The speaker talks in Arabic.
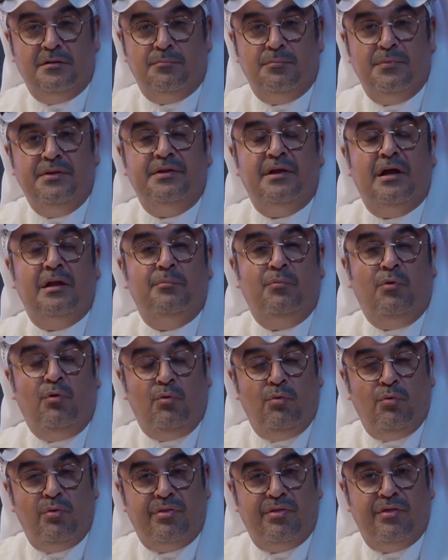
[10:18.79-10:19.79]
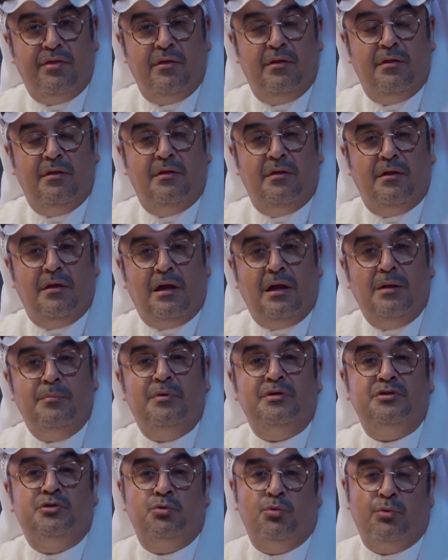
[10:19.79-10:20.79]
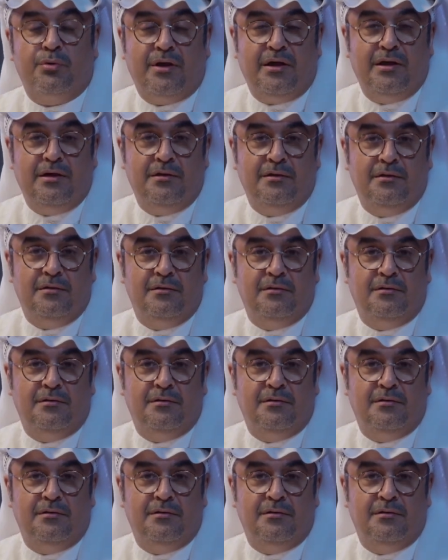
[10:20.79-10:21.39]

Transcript: من البحوث المنشوره